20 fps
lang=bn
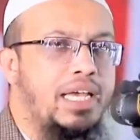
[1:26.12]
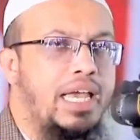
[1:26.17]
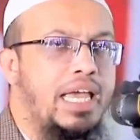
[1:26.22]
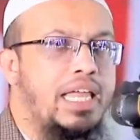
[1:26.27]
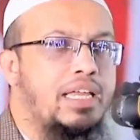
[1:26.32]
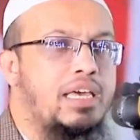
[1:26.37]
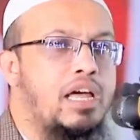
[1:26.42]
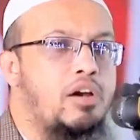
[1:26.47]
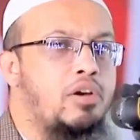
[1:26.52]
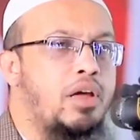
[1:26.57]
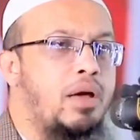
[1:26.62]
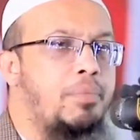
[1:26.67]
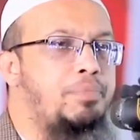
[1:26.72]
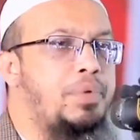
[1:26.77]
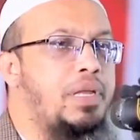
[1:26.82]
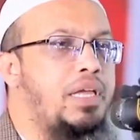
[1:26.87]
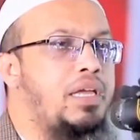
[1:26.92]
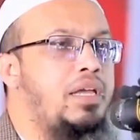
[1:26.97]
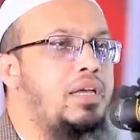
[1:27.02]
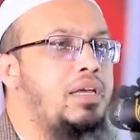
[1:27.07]
এর কারণে
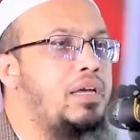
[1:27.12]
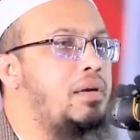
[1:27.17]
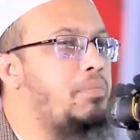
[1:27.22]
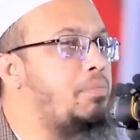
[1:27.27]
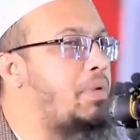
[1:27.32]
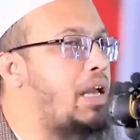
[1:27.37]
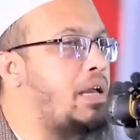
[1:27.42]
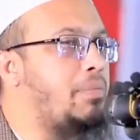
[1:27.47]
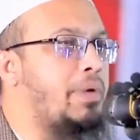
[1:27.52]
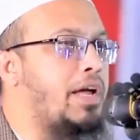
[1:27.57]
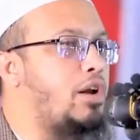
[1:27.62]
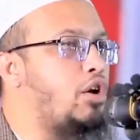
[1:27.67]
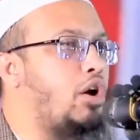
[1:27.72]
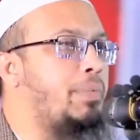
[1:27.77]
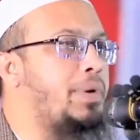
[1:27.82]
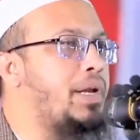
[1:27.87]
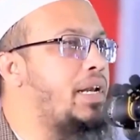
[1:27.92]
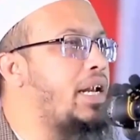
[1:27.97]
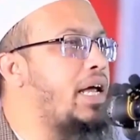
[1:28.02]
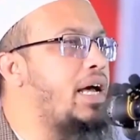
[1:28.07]
আপনি বেঈমান
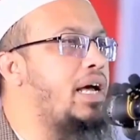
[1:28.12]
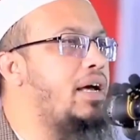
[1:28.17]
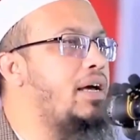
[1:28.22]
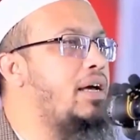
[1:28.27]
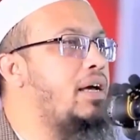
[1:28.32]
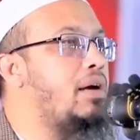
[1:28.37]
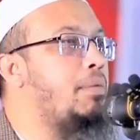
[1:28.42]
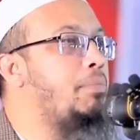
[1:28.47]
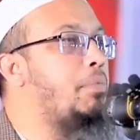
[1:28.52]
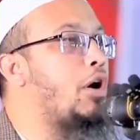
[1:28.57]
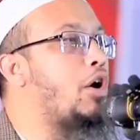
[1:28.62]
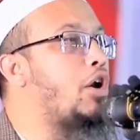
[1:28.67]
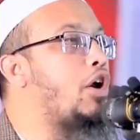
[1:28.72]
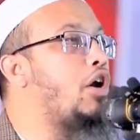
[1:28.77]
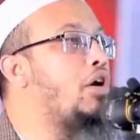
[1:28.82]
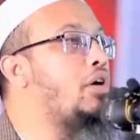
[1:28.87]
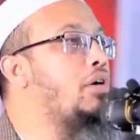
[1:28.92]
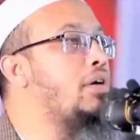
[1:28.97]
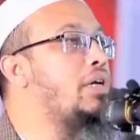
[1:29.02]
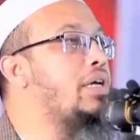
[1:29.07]
হবেন না
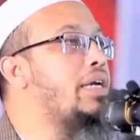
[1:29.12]
বরং